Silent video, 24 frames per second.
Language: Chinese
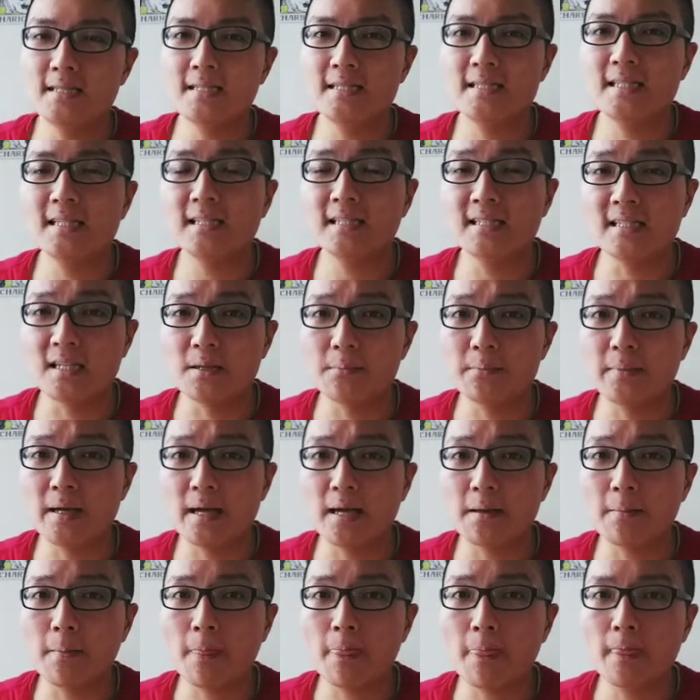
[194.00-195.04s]
进里
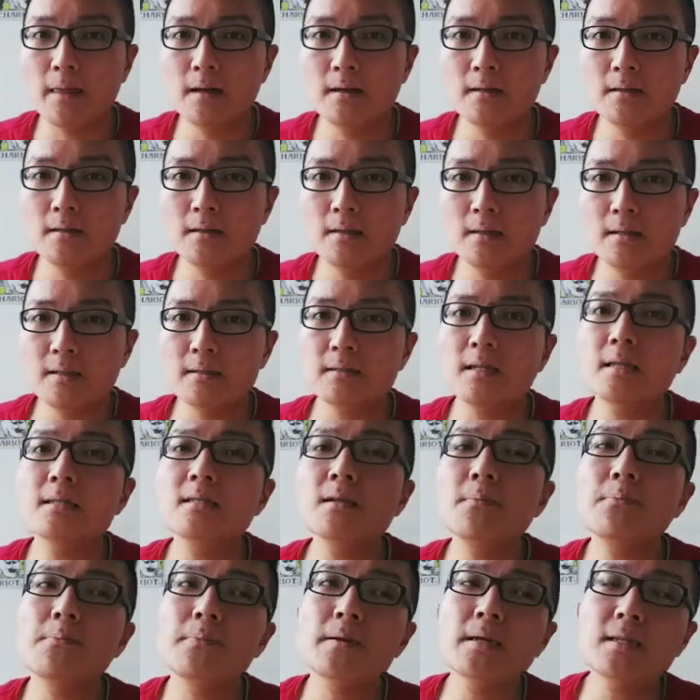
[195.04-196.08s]
面。但是，
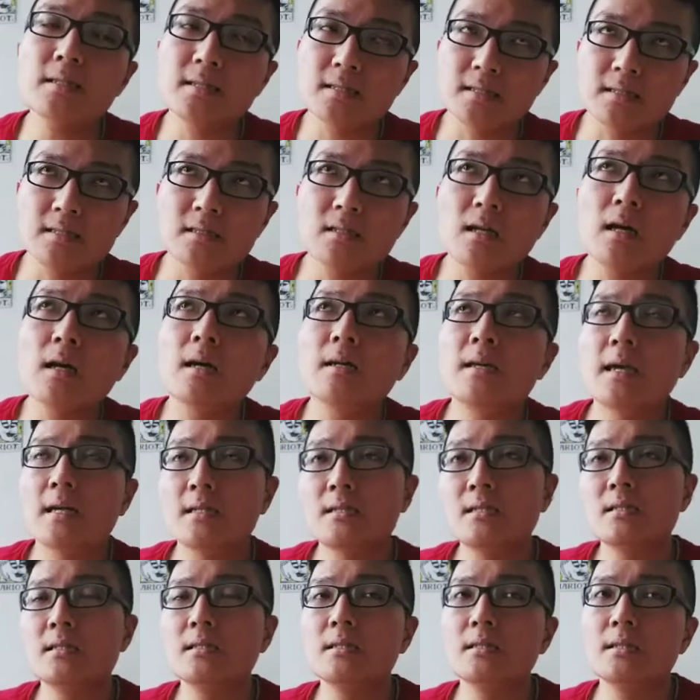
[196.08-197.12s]
毕竟它也
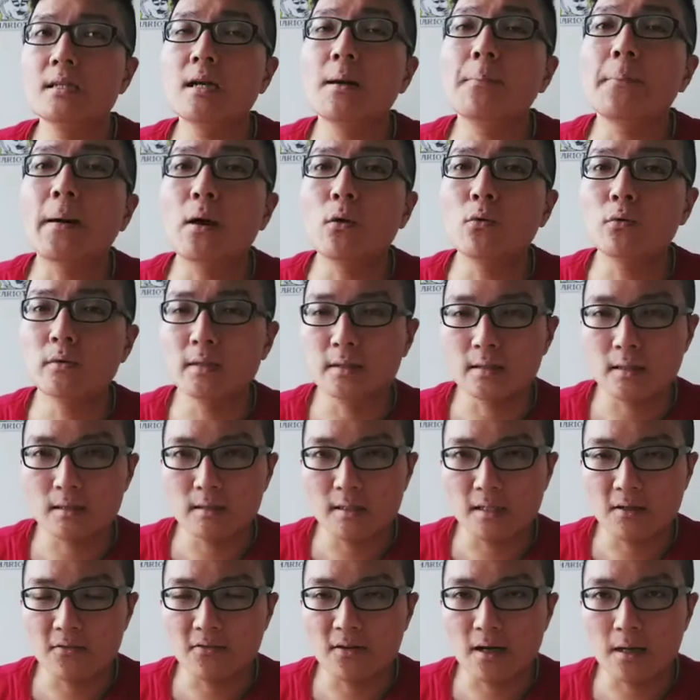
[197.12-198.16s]
是一个保护你的
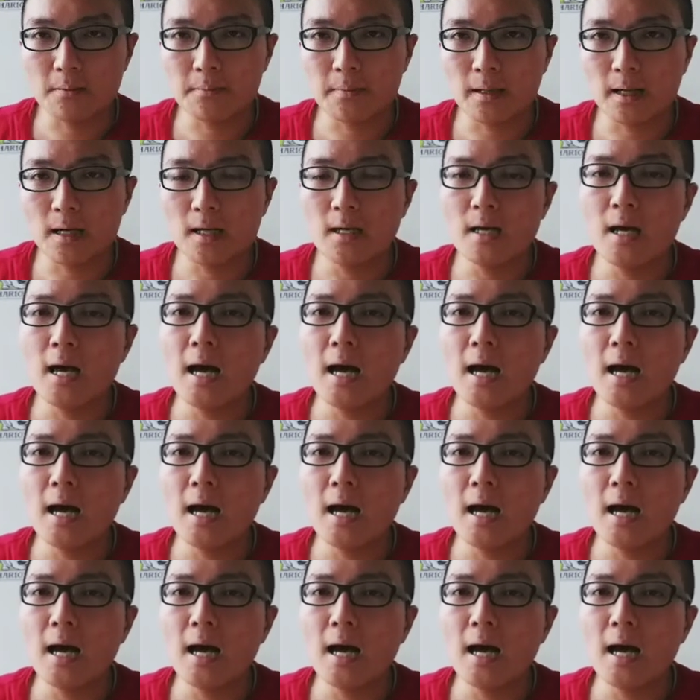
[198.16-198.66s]
地方嘛。